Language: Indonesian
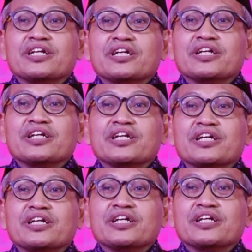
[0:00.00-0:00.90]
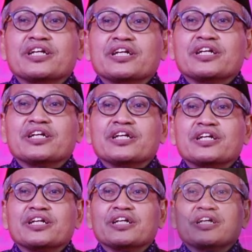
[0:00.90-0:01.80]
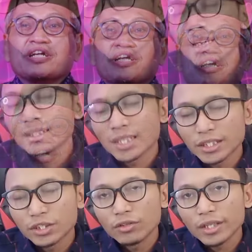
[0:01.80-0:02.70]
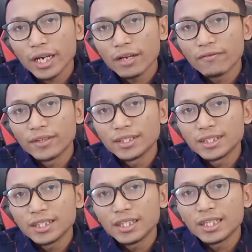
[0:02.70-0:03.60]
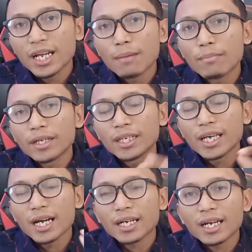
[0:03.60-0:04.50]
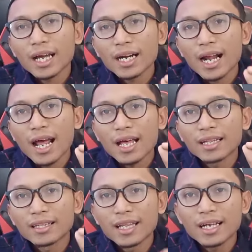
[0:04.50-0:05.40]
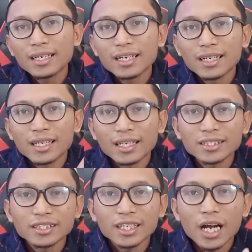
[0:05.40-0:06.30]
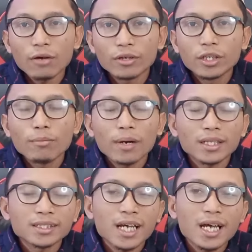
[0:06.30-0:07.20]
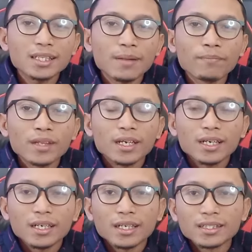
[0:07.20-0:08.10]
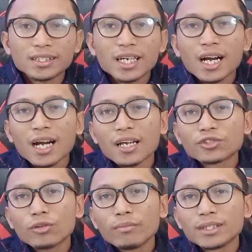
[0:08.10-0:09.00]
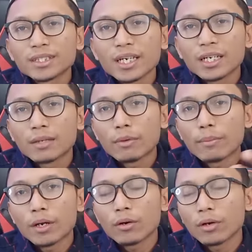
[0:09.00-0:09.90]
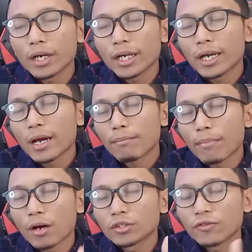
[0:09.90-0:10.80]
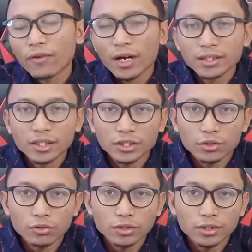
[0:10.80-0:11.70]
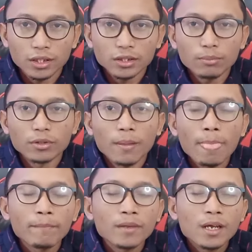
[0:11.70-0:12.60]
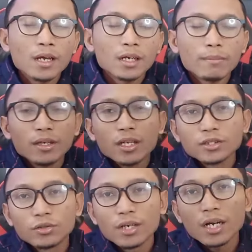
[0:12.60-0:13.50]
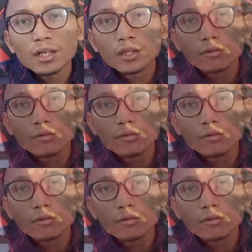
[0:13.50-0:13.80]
Kementerian Agama yang meminta agar stasiun televisi tidak menyiarkan azan ya secara audio pada saat e, siaran langsung misalnya yang dipimpin oleh Paus Franciscus tersebut. Demikian juga